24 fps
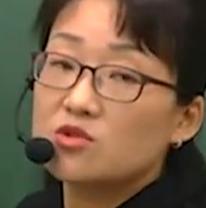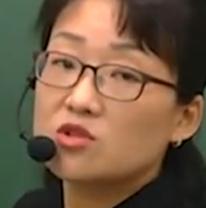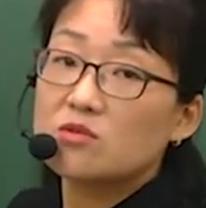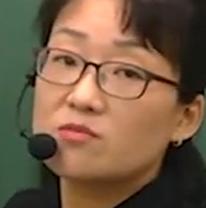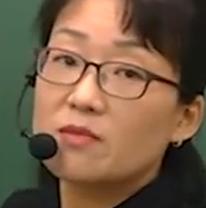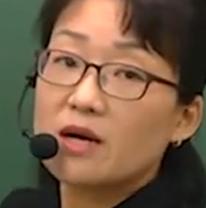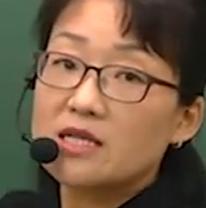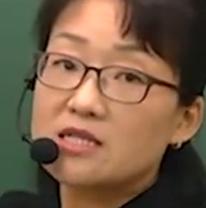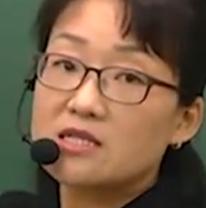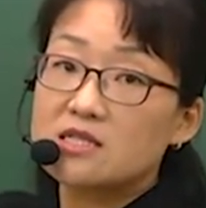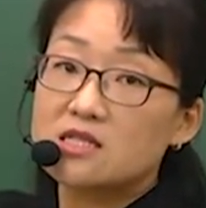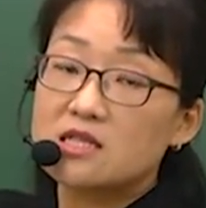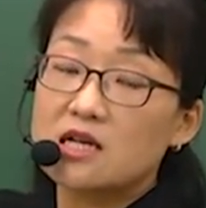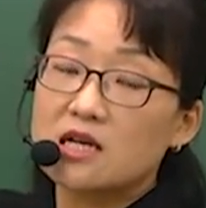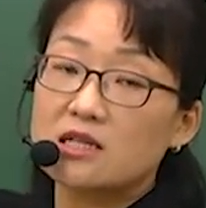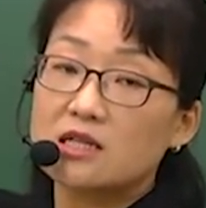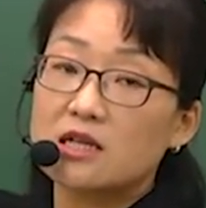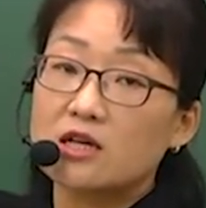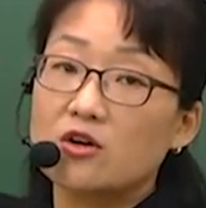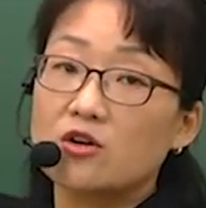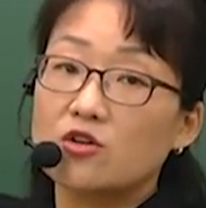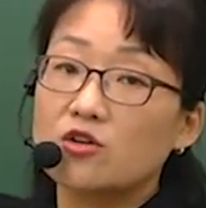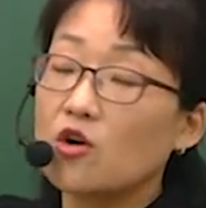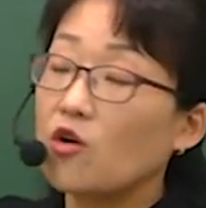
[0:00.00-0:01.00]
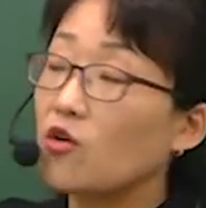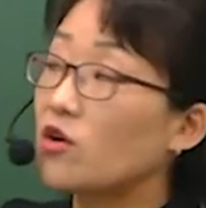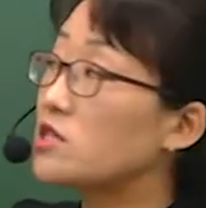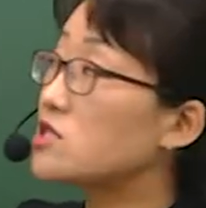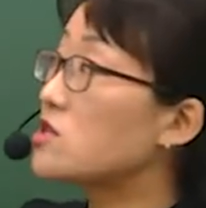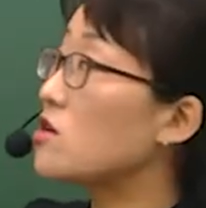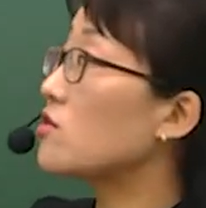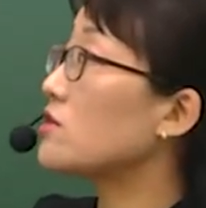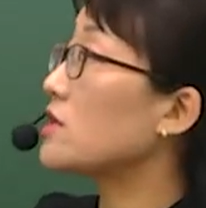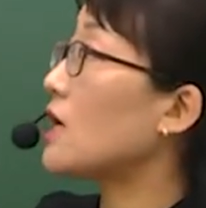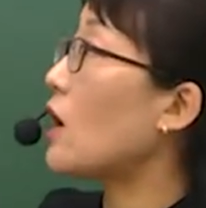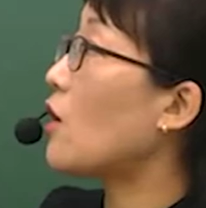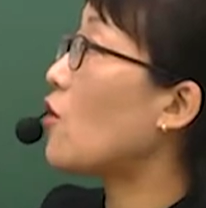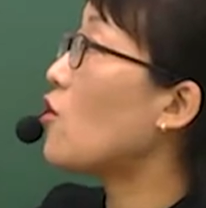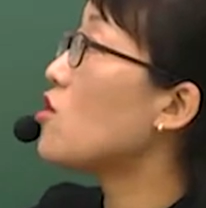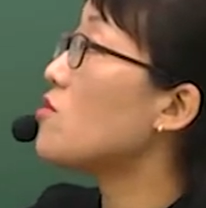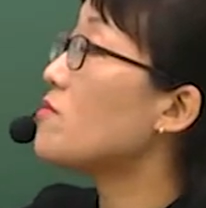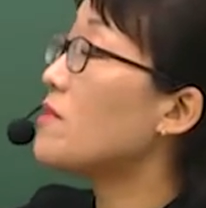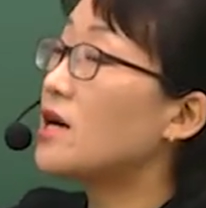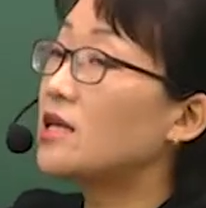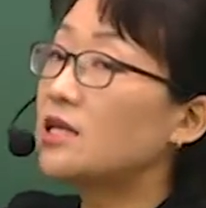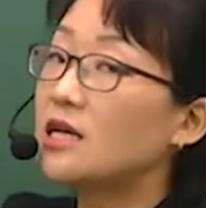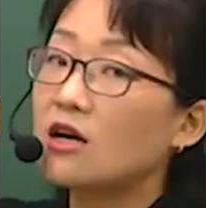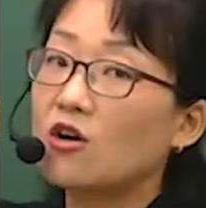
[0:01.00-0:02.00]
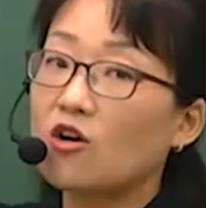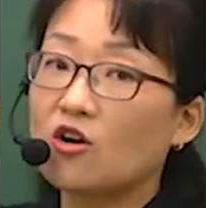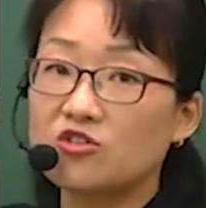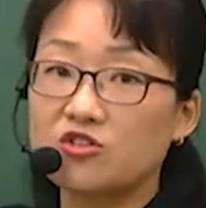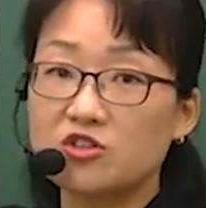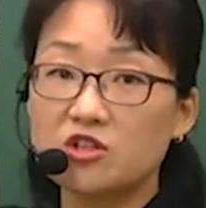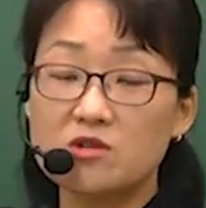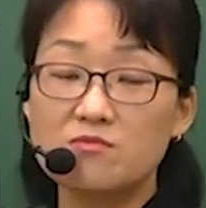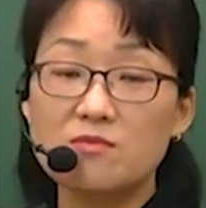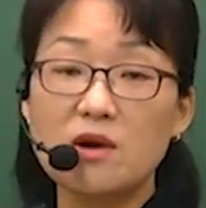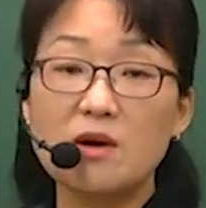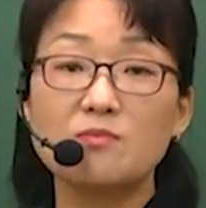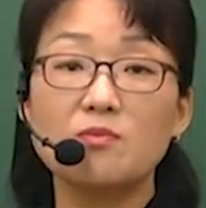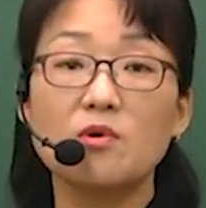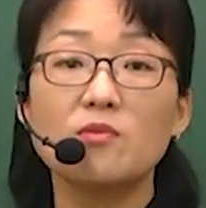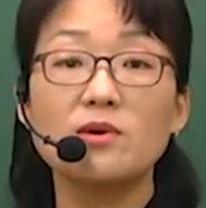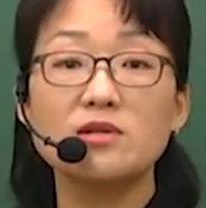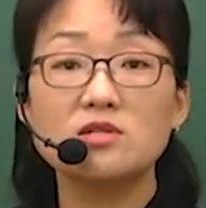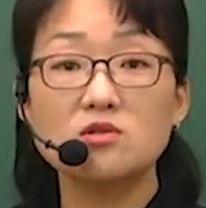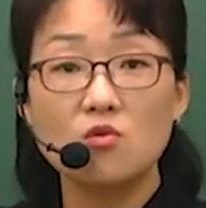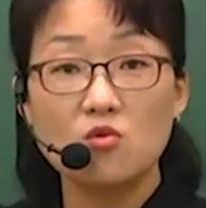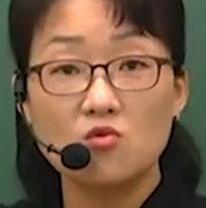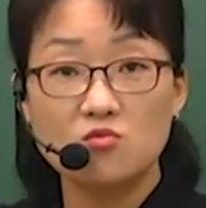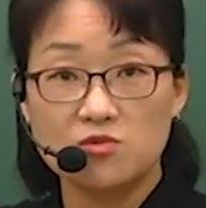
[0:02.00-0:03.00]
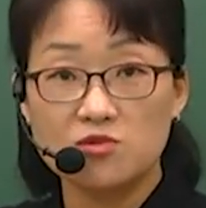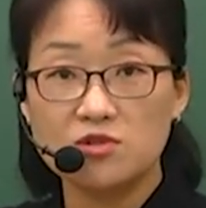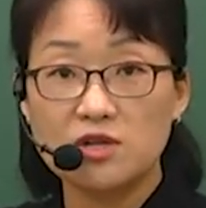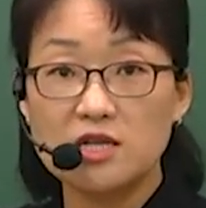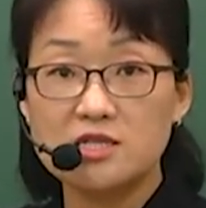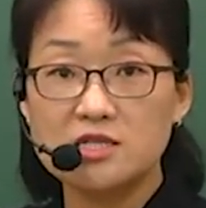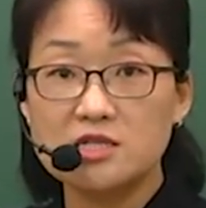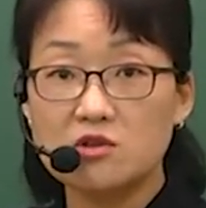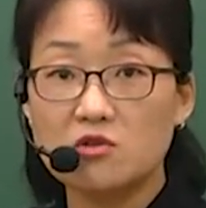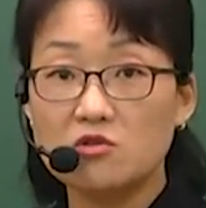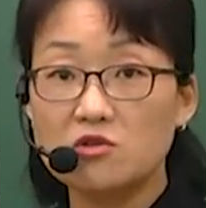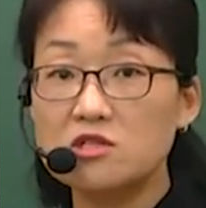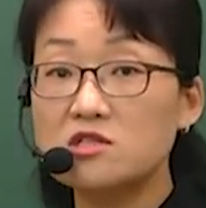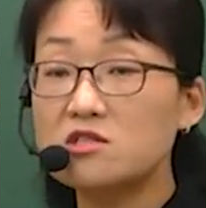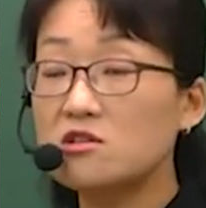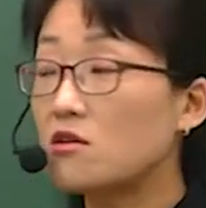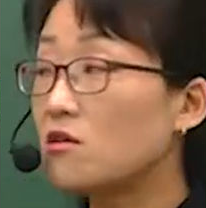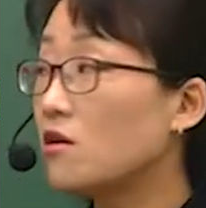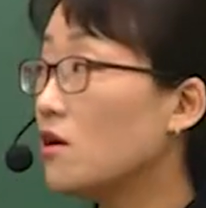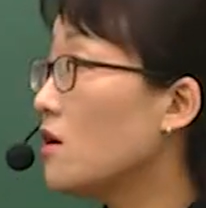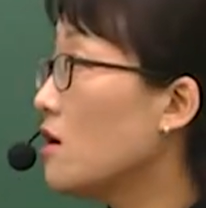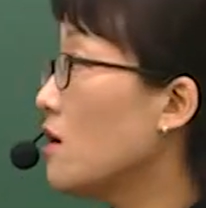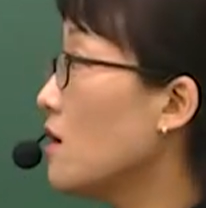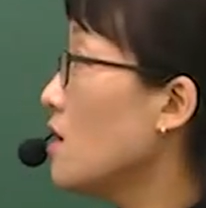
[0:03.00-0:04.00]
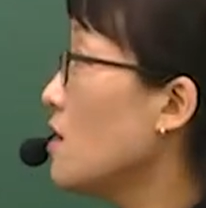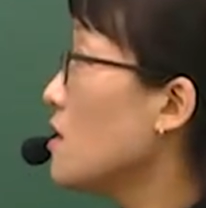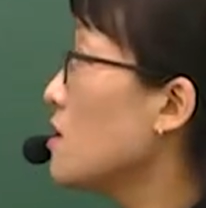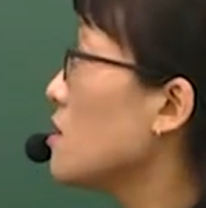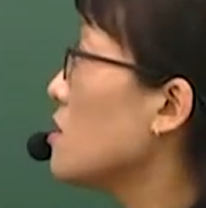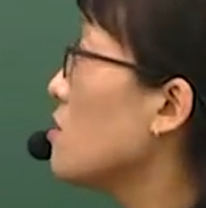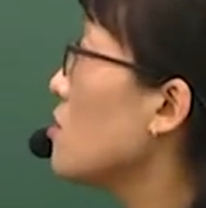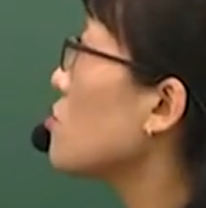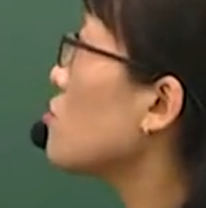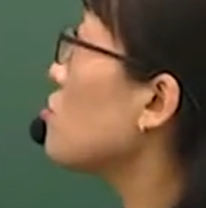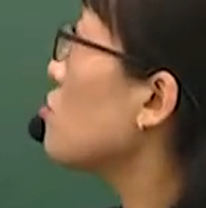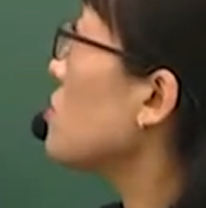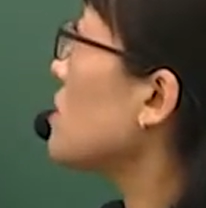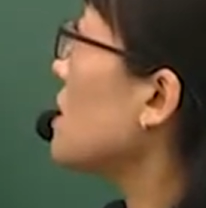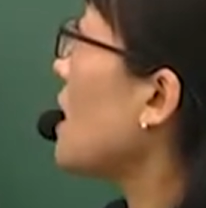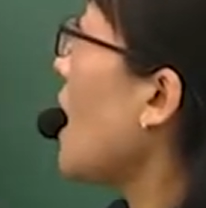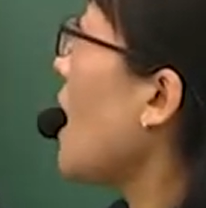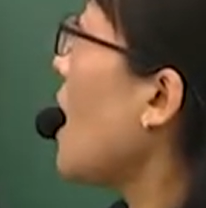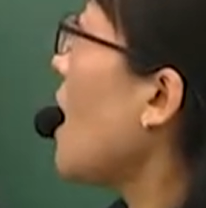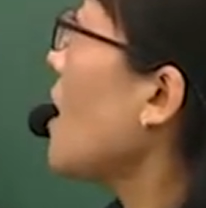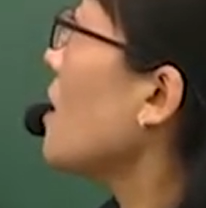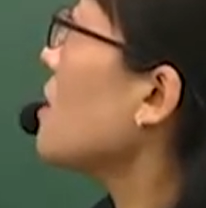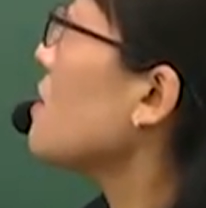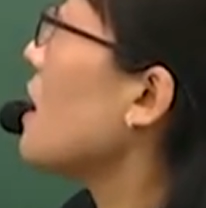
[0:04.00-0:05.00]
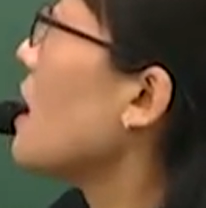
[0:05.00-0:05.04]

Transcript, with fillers: 분들은 많진 않아요. 여기서 나올 만한 것들만 뽑아서 공부를 하죠. 그죠? 이것도 다